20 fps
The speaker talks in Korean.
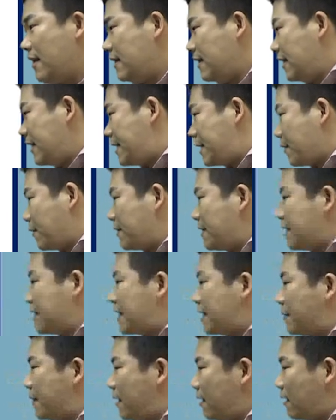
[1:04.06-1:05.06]

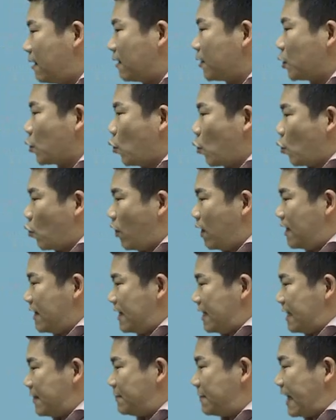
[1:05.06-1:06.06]
2021년 5월
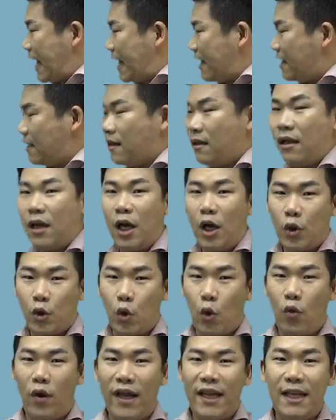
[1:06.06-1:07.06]
24일
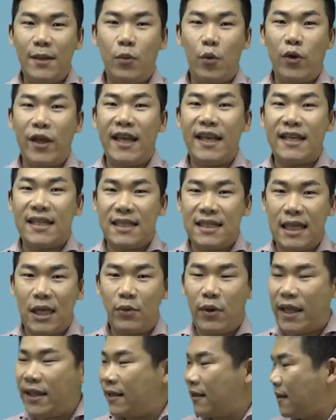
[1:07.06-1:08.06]
동아일보에
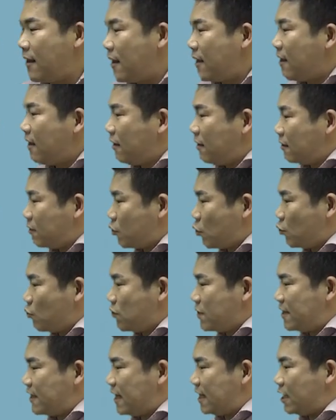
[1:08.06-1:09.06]
기재된
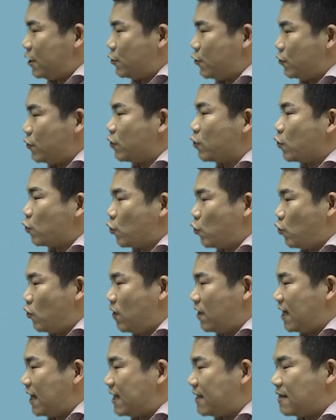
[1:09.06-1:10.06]
종부세 기준
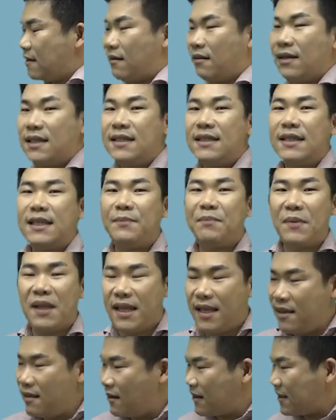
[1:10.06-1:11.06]
9억에서
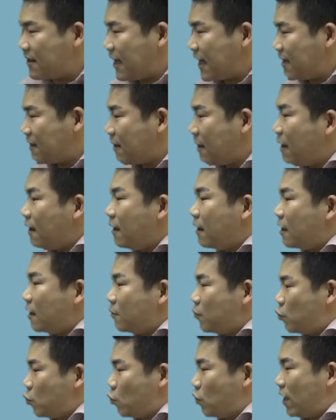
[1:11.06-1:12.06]
12억 된
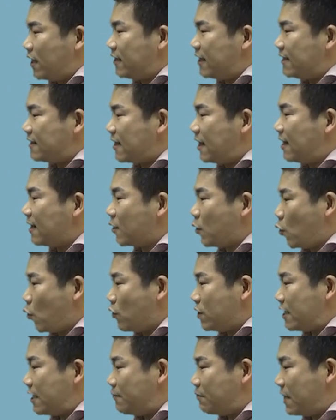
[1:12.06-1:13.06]
부과 대상
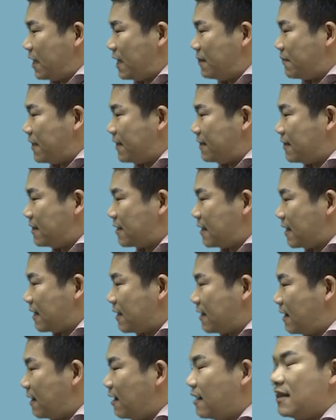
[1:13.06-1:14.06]
52만
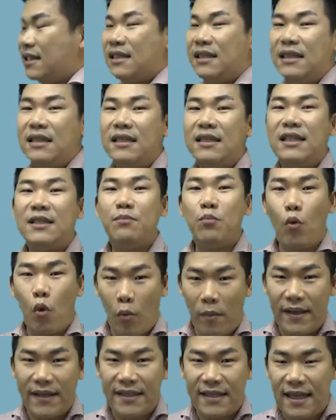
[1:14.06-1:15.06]
채가
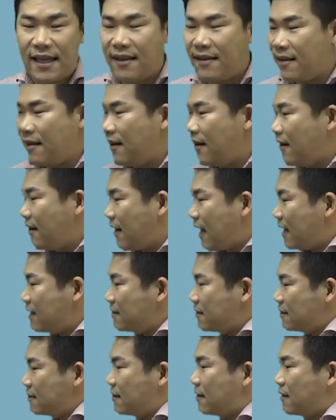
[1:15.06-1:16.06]
25만
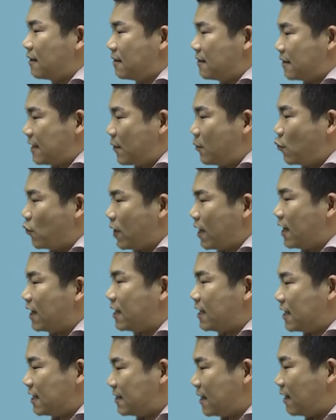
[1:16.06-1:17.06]
채라는 제목의
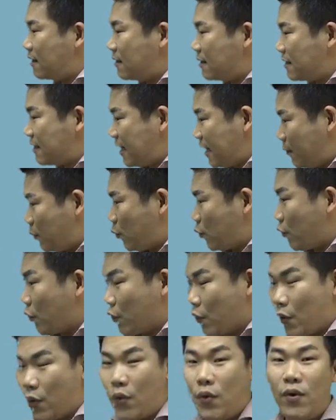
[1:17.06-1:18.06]
기사를
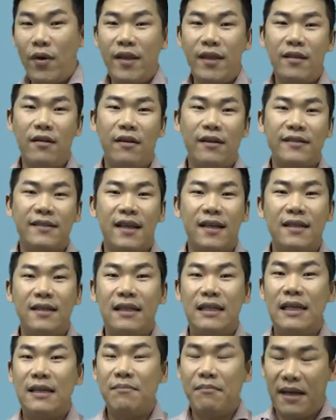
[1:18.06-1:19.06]
참고로
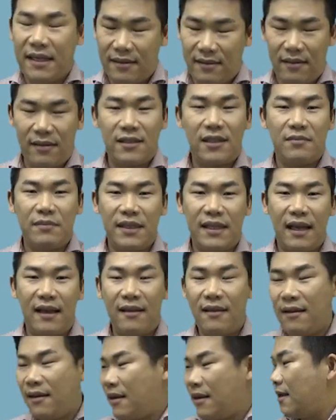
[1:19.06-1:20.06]
영상을 만들었습니다.
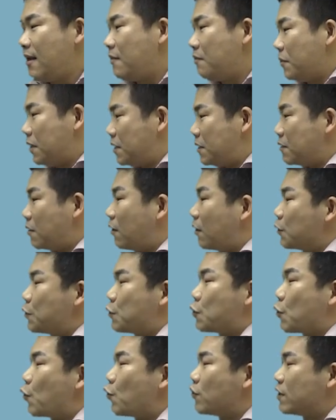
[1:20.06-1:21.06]
먼저
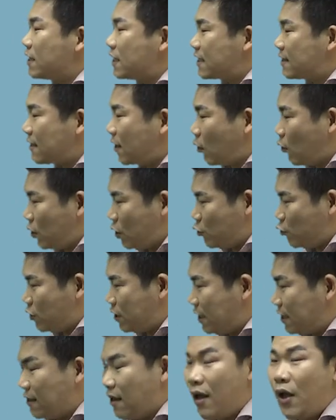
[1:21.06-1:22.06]
좋은 기사
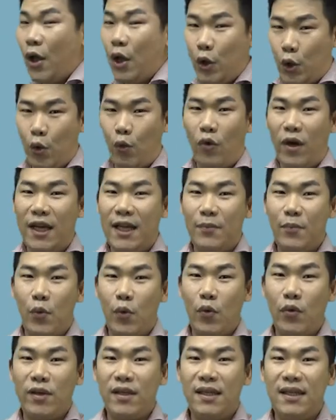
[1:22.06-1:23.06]
올려주신
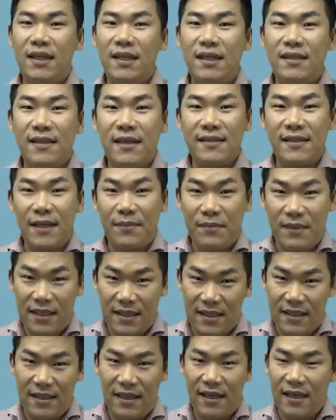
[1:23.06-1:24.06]
동아일보 이세샘
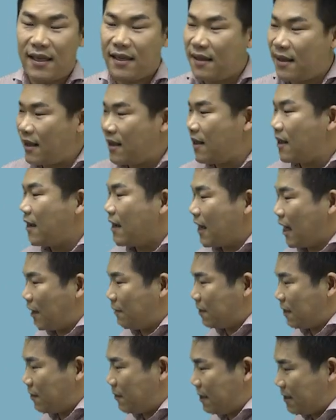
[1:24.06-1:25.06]
기자에게
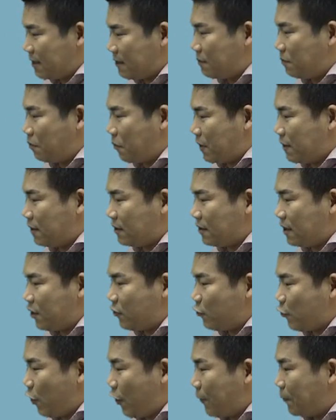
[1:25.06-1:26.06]
감사 말씀 먼저
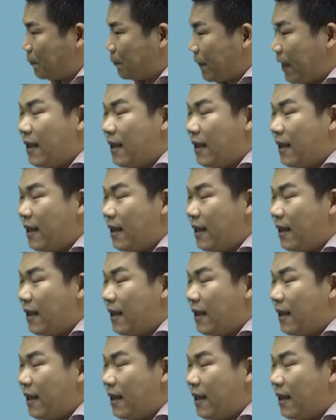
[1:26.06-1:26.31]
드리고요.